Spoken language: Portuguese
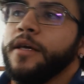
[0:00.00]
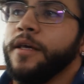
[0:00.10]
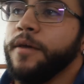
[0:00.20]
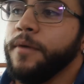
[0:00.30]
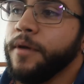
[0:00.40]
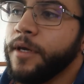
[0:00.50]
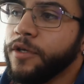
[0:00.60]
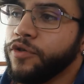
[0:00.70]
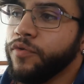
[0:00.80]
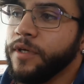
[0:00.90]
E
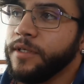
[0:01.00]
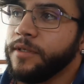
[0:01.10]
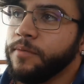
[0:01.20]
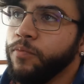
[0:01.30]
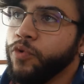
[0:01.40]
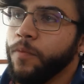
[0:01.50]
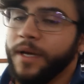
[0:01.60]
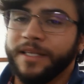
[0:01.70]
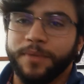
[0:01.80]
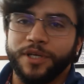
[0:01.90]
questões muito
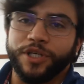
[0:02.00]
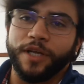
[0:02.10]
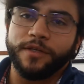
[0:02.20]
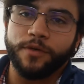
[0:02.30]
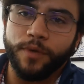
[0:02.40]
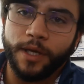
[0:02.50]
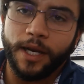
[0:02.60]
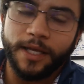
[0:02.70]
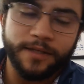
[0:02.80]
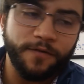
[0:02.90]
mais abrangentes que o
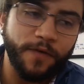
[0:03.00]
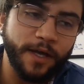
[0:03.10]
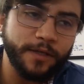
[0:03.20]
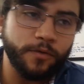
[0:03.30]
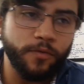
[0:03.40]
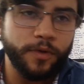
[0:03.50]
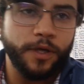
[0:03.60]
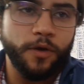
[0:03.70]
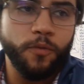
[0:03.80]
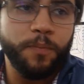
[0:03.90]
inglês e faz com
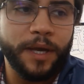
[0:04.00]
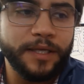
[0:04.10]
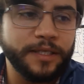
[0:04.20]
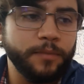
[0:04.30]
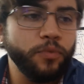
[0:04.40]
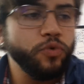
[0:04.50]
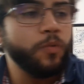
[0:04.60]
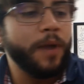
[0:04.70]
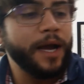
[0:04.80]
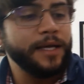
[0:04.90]
que eu pense
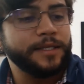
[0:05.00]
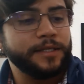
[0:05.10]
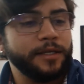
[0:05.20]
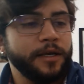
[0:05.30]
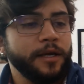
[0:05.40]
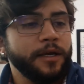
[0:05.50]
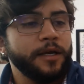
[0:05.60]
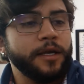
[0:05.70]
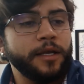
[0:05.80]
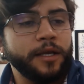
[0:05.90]
muito mais
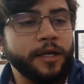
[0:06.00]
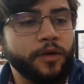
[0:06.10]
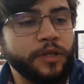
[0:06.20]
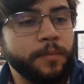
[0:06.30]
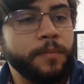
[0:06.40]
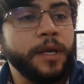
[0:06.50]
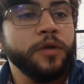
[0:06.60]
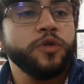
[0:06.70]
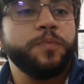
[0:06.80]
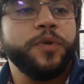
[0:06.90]
e que eu dê
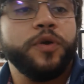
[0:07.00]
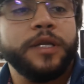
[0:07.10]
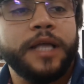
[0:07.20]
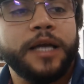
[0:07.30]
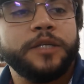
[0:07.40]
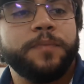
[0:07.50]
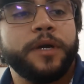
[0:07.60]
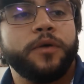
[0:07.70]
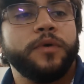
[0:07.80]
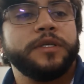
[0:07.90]
menos prioridades
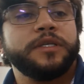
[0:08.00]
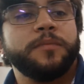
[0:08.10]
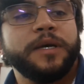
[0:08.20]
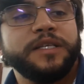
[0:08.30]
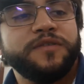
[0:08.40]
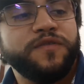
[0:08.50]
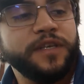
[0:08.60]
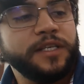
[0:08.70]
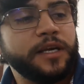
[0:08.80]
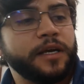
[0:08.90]
para coisas mais
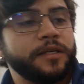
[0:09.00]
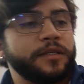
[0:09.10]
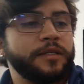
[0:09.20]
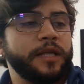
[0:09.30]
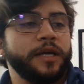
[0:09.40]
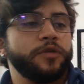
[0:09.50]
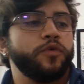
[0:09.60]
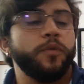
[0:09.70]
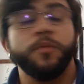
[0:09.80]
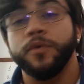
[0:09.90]
físicas, tais
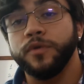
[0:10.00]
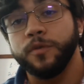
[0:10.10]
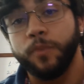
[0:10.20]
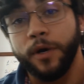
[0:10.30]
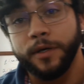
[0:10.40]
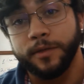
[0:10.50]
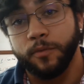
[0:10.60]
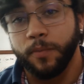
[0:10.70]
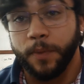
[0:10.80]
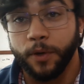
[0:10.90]
como meus esportes,
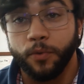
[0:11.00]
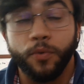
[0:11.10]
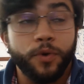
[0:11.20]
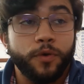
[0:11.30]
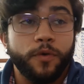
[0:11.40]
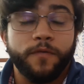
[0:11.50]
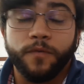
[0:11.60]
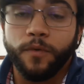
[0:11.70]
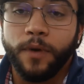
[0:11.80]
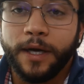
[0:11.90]
parkour ou,
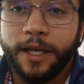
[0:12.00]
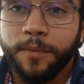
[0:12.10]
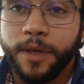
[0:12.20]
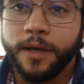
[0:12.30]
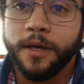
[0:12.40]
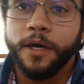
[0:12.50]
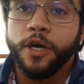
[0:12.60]
ou academia.